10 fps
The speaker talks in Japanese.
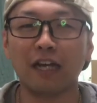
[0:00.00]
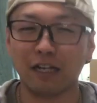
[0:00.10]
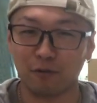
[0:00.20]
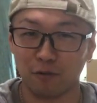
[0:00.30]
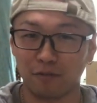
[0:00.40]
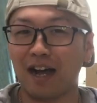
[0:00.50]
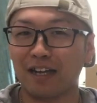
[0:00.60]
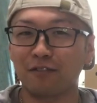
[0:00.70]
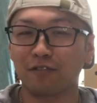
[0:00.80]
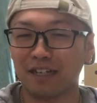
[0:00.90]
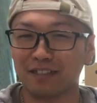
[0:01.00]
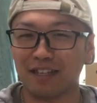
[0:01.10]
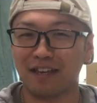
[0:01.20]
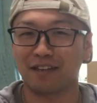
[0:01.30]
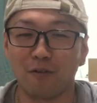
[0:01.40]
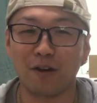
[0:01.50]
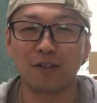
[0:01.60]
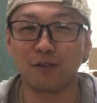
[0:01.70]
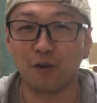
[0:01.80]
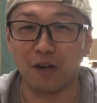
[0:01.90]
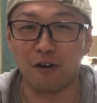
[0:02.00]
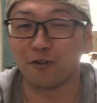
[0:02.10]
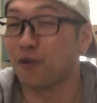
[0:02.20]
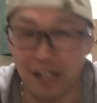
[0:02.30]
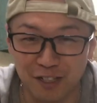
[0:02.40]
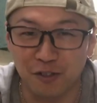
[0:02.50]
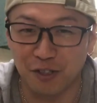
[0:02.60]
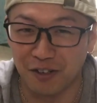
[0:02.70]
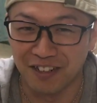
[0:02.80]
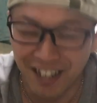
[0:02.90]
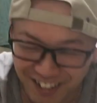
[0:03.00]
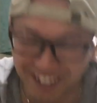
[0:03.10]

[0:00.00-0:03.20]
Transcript: 中のハゲの男性、俺の動画を教科書にしろ。